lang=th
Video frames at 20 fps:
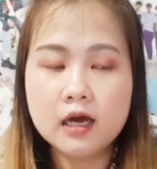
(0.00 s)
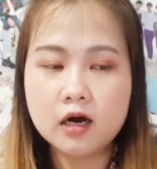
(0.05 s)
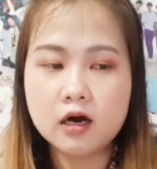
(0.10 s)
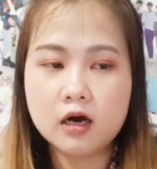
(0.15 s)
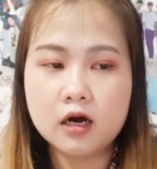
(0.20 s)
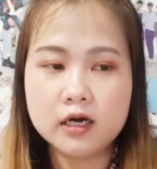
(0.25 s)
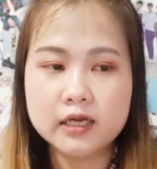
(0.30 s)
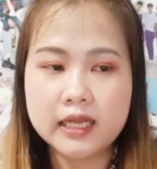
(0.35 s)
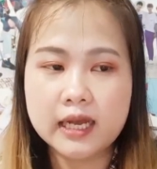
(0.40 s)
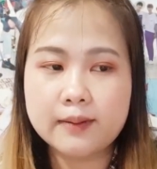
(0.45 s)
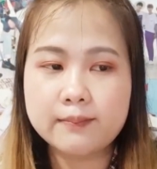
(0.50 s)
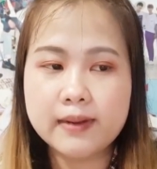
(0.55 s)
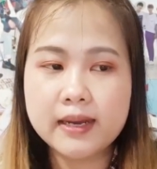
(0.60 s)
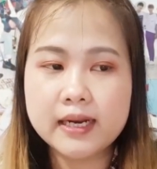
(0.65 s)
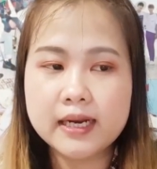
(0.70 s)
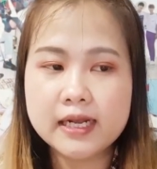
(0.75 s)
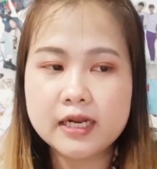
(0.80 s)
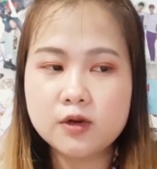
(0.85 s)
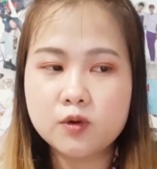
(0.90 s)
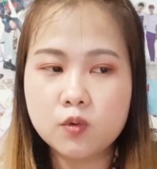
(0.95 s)
เออยังไม่
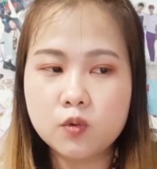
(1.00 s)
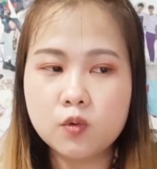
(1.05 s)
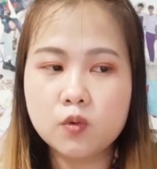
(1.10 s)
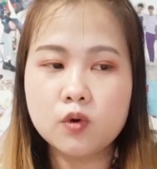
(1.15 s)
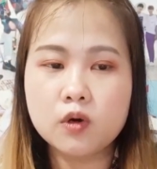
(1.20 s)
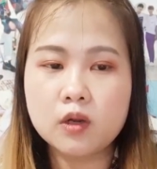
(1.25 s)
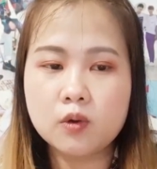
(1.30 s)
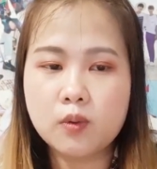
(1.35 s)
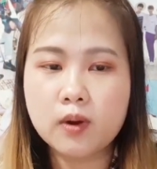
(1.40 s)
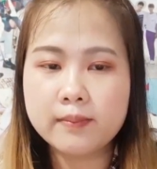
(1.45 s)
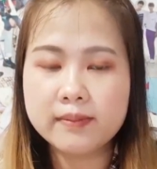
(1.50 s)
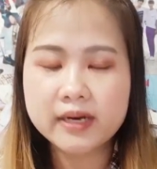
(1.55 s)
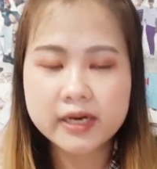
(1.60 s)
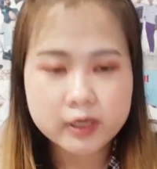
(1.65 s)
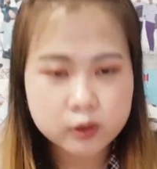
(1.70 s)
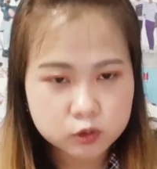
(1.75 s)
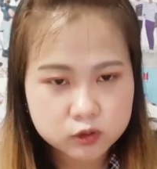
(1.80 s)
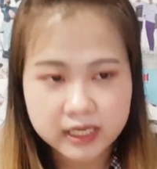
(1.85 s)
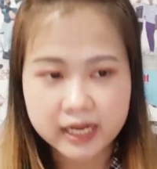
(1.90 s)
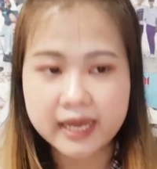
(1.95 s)
ได้ดูหรือว่าไม่ได้
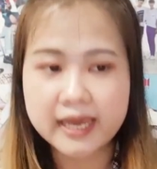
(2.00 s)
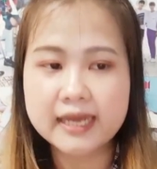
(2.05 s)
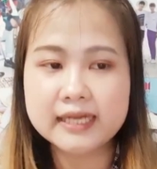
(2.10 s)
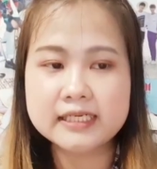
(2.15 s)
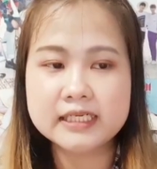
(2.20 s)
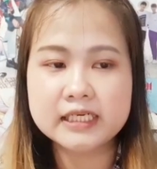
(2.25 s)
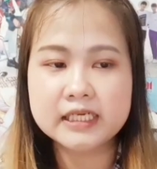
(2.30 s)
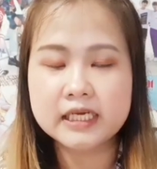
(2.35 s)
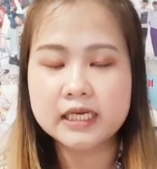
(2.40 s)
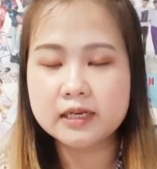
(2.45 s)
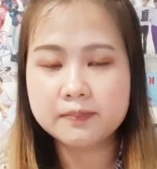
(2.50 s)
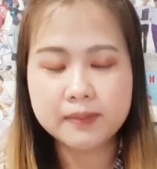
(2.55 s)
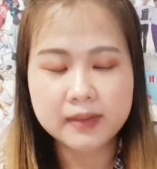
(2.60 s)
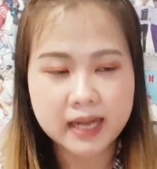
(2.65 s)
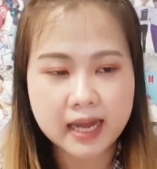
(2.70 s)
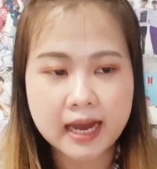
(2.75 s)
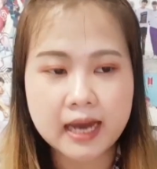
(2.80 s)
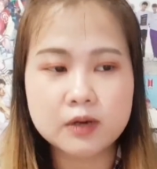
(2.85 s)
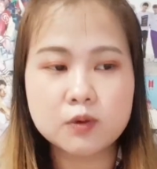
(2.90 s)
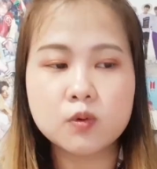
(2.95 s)
รู้จักเอทีสไป
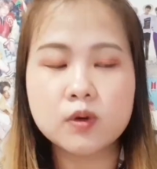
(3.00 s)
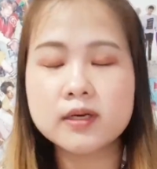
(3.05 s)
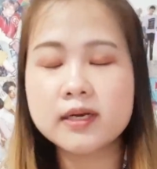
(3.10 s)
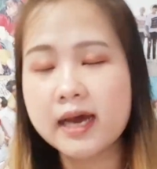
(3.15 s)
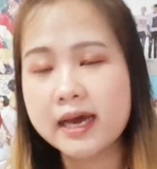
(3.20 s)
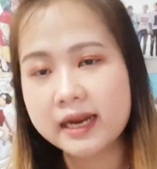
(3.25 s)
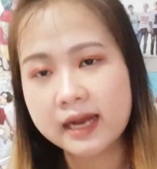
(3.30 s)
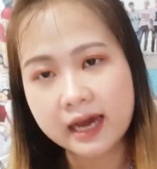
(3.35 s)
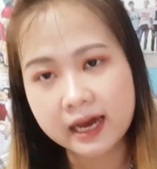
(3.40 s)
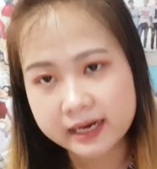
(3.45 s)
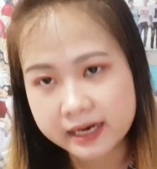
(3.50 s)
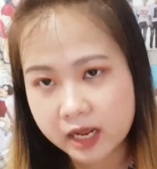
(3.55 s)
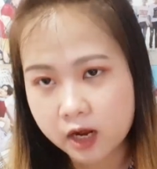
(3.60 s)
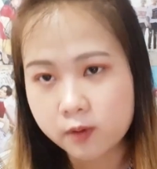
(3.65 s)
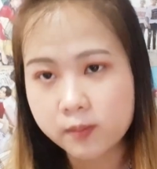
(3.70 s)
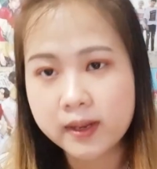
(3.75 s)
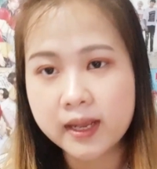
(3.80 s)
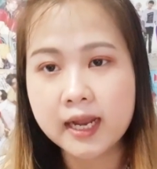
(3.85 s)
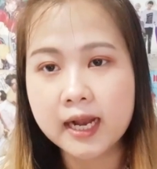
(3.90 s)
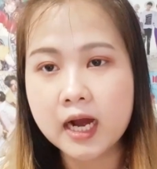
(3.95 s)
หาดูกันได้นะคะ แนว
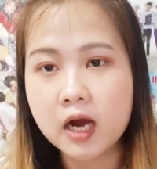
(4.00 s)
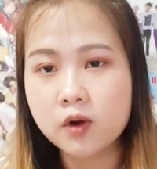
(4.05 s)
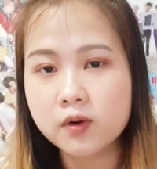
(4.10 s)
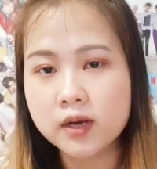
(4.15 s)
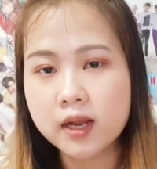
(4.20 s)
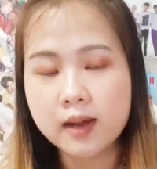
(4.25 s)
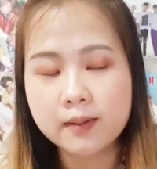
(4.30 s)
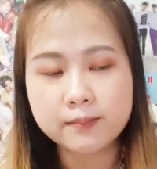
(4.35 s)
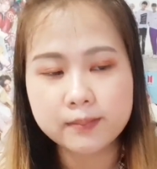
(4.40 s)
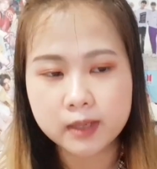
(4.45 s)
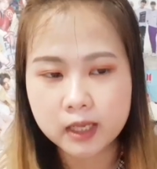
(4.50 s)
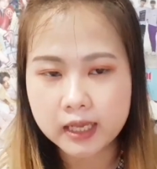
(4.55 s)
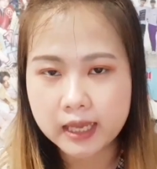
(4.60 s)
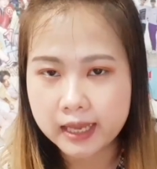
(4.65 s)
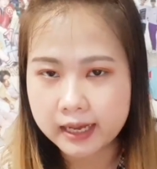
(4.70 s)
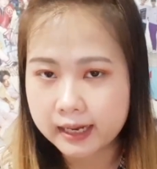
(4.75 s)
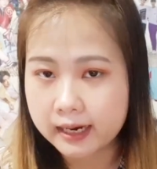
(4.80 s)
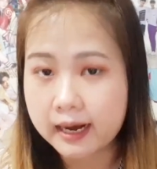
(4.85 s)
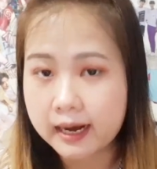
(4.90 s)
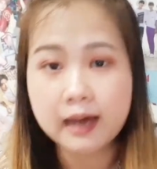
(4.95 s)
เพลงเขาเนี่ย มี
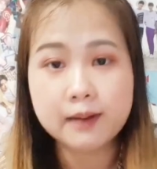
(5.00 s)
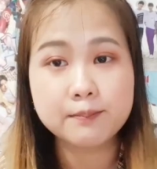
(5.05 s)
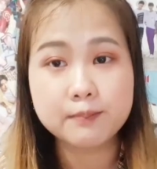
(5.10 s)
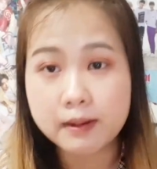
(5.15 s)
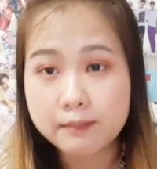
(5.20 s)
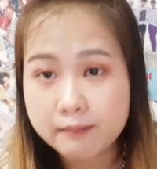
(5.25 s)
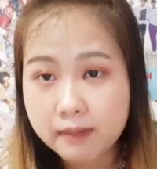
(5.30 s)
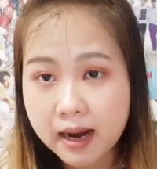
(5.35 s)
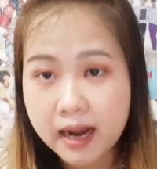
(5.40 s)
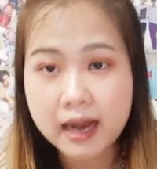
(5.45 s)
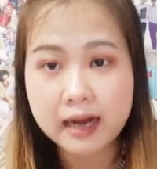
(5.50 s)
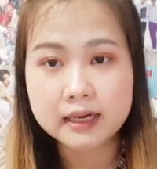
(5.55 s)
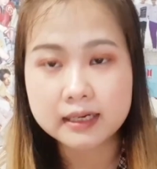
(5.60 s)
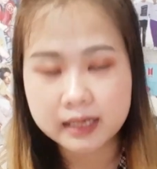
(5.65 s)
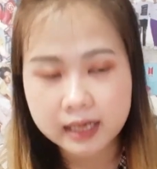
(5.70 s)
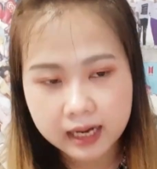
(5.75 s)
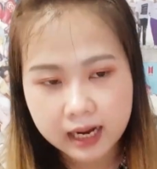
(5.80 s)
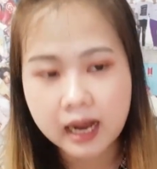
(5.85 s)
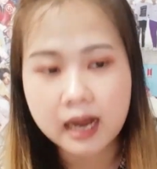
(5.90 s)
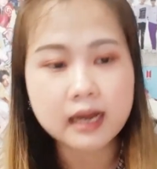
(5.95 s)
เอกลักษณ์มาก
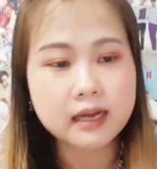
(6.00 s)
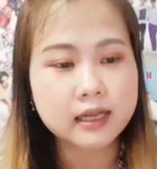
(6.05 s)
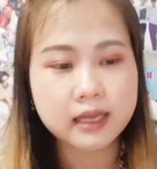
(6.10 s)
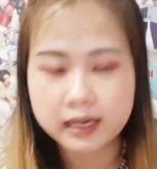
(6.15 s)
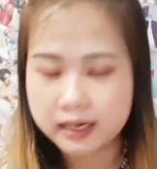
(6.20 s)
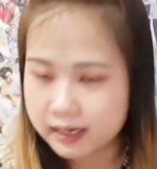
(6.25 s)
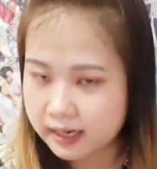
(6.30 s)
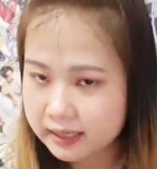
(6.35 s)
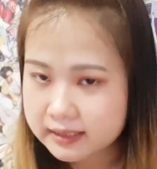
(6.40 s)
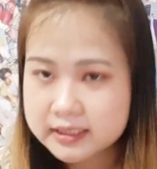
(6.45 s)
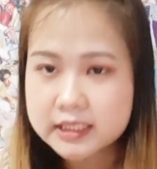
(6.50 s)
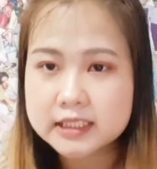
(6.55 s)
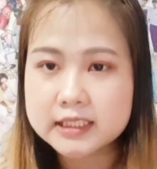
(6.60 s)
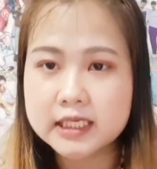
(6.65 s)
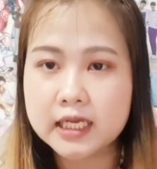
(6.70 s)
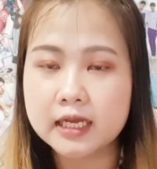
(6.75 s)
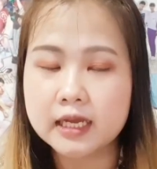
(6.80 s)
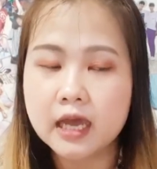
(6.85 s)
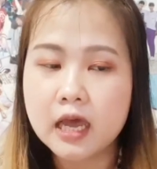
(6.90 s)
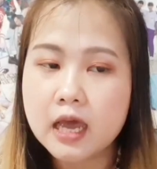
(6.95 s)
ๆนะคะ เอกลักษณ์จ
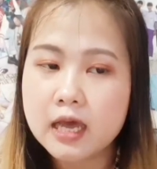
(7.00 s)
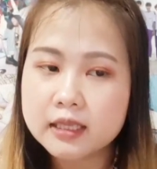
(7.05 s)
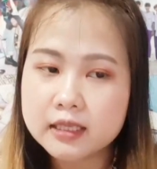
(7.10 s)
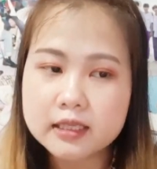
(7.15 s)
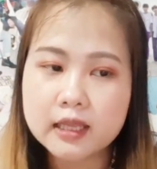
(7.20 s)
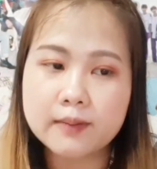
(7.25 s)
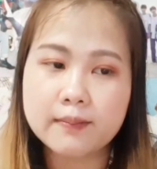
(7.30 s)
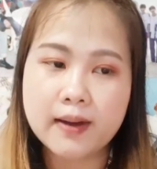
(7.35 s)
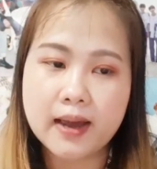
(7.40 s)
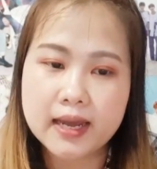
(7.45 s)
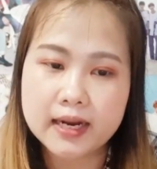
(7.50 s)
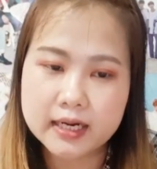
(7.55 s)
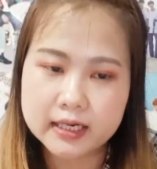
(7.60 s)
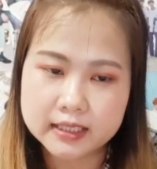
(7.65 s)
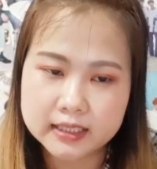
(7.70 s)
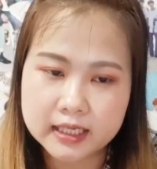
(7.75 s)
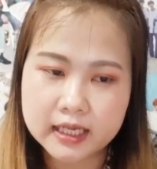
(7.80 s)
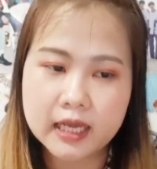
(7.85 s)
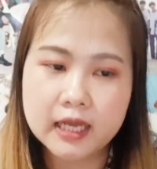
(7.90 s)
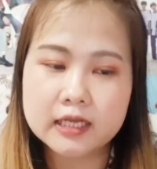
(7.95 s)
ริง ๆ ตั้งแต่
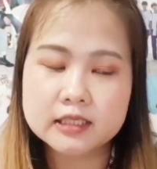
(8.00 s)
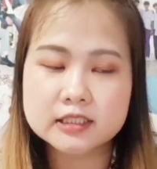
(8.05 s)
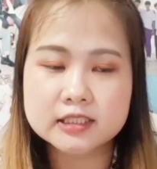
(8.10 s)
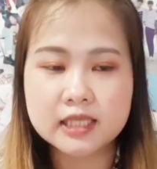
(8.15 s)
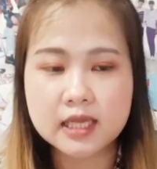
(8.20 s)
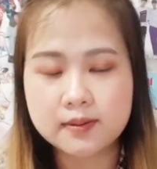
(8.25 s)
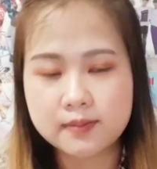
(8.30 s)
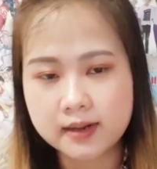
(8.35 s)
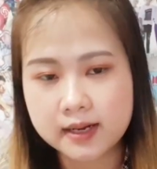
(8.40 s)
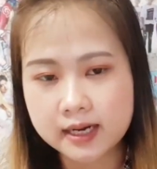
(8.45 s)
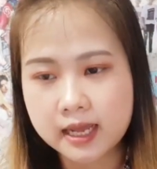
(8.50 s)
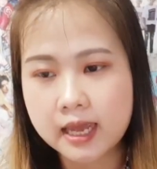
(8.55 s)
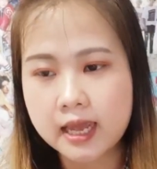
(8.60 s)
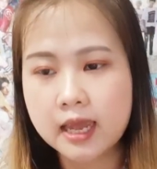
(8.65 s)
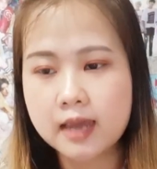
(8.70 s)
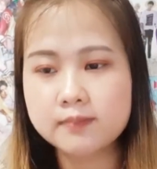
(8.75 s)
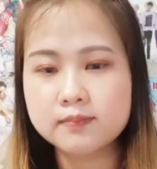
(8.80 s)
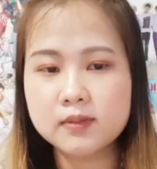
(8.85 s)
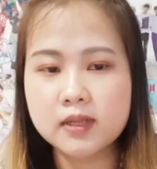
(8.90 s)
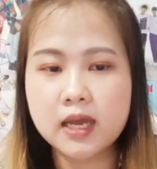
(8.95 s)
Pirate King Say My
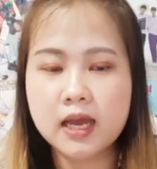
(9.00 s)
Name